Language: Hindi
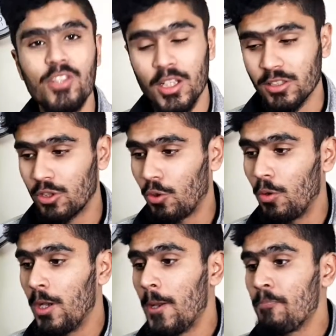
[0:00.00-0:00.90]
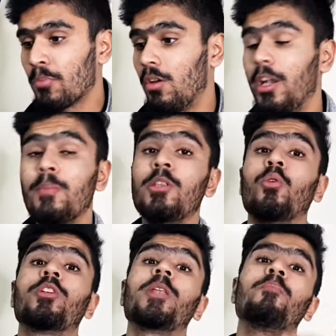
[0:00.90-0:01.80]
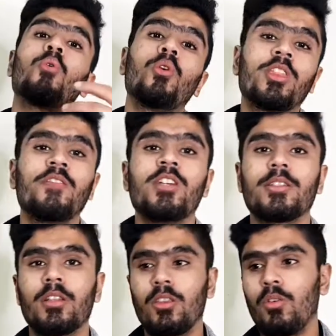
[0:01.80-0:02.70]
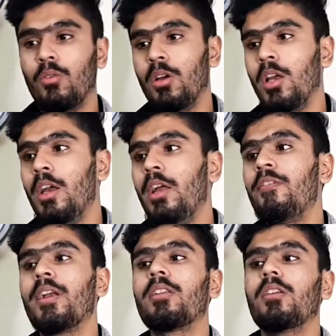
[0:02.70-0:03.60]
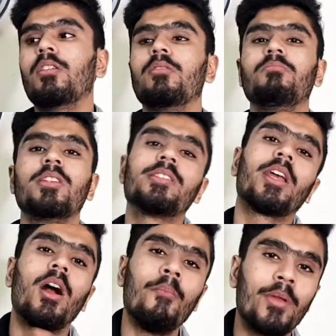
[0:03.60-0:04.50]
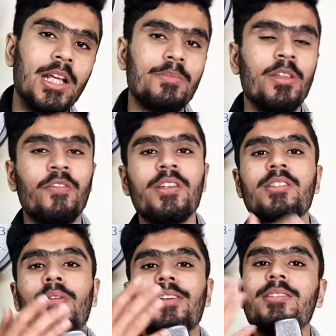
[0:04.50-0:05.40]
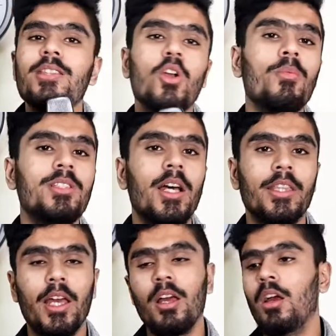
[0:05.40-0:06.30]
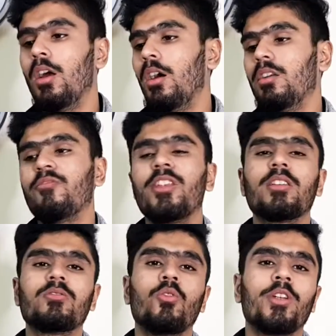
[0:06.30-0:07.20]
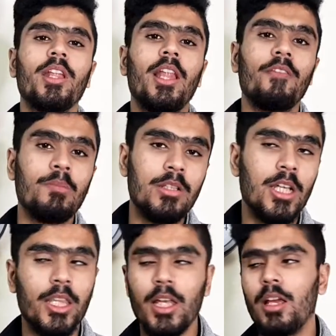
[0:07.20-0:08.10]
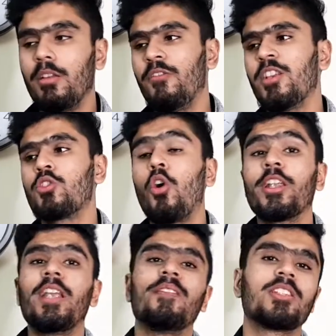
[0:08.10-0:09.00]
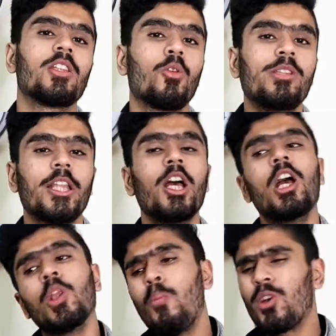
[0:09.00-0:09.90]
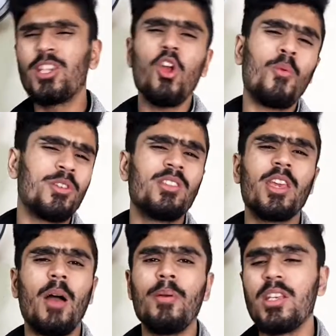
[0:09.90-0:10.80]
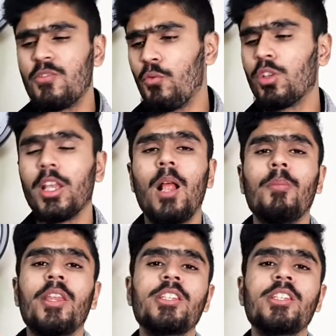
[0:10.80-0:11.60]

जा सकते हो रेडमी नोट टेन प्रो की तरफ जा सकते हो इनफैक्ट इससे कम प्राइस में इन्फिनिक्स जीरो एक्स नियो मिल जाता है इन्फिनिक्स नोट एलेवन मिल जाता है इन्फिनिक्स हॉट एलेवन एस मिल जाता है बहुत सारे ऑप्शन हैं यहाँ पर इस फ़ोन के लिए आपने नहीं